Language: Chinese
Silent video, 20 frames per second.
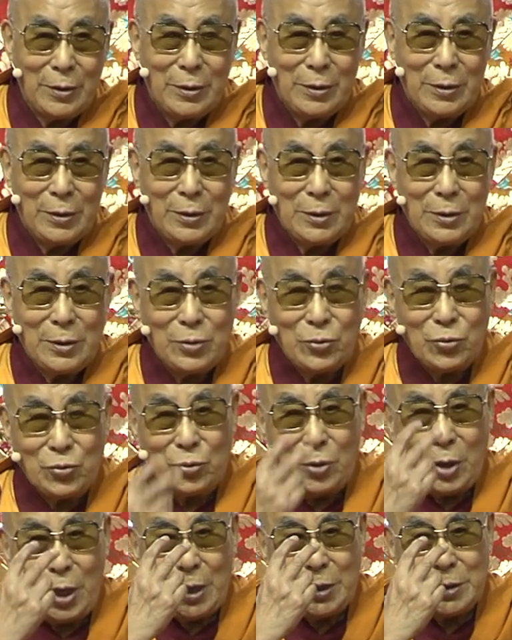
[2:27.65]
我们
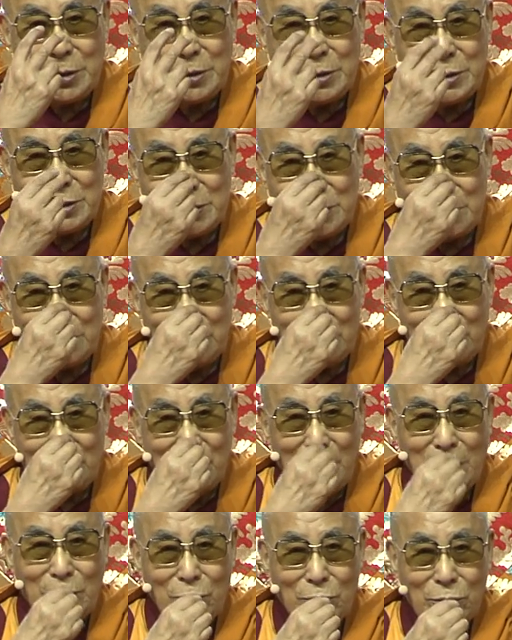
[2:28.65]
都有
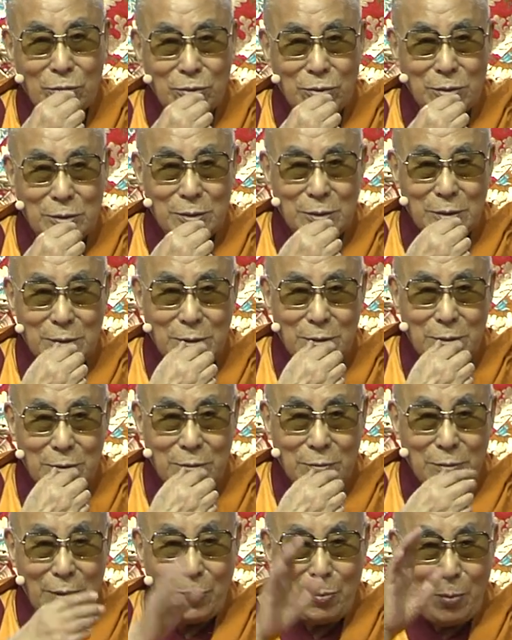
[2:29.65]
两个眼
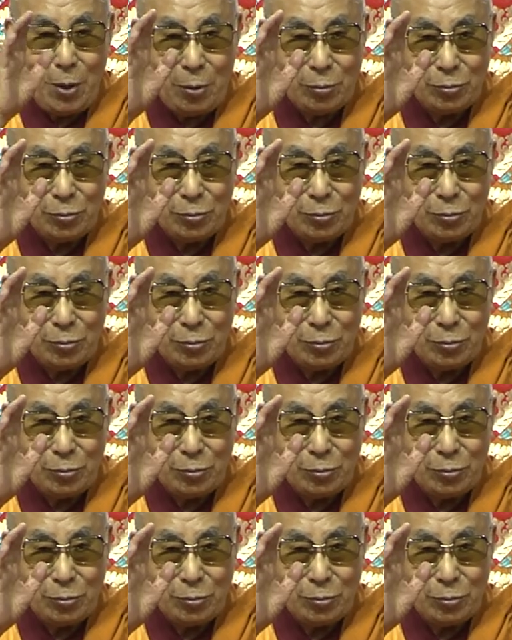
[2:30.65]
睛、